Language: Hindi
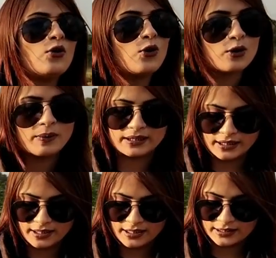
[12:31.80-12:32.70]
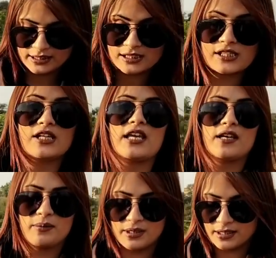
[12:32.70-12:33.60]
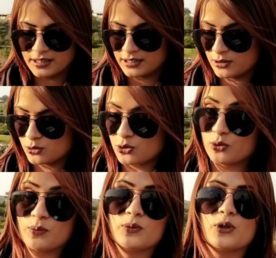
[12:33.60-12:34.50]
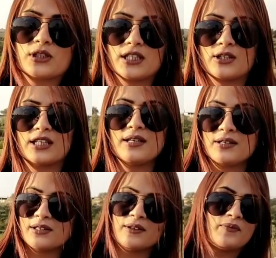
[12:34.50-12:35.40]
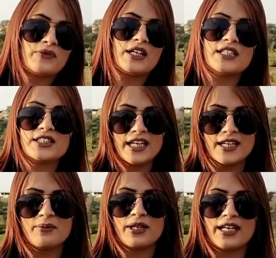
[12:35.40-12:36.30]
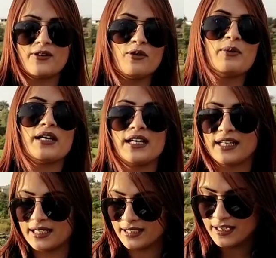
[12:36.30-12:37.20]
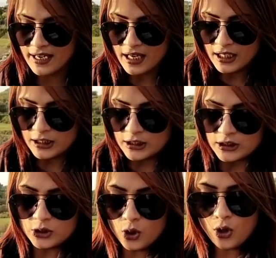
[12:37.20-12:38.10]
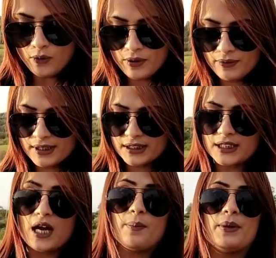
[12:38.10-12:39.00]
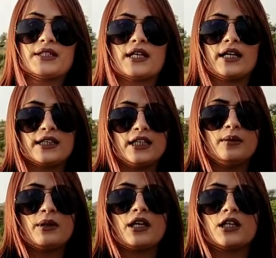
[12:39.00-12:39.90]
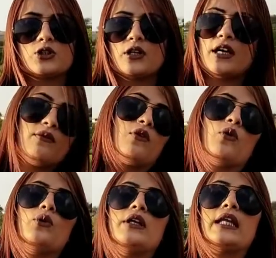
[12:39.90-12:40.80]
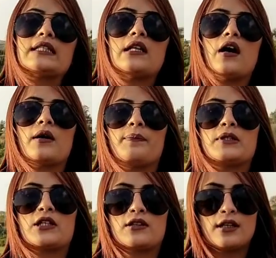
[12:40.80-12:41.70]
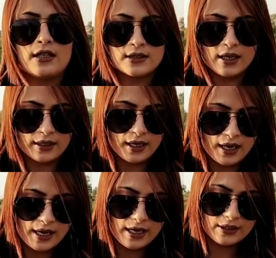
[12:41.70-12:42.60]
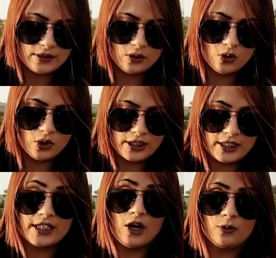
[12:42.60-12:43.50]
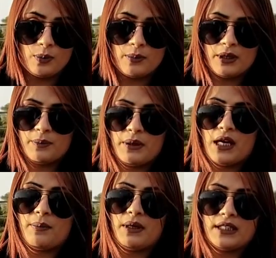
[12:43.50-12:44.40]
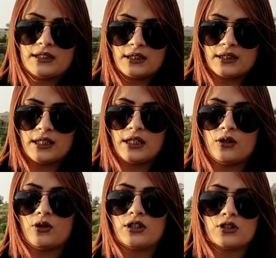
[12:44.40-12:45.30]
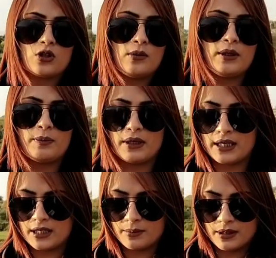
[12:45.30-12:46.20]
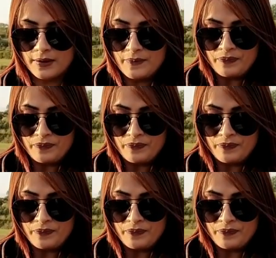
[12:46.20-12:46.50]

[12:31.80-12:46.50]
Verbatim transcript: और बातें कर लेते हैं सच्चाइयाँ भी कर लेते हैं और जो जो इसके होते हैं ना अच्छाइयाँ बुराइयाँ वो भी कर लेंगे तो वीवर्स यहाँ पे साढ़े तीन मरला जो है वो उन्नीस लाख पचहत्तर हज़ार का है और ये डाउन पेमेंट पे आप ले सकते हैं और इंस्टॉलमेंट पे है ये भी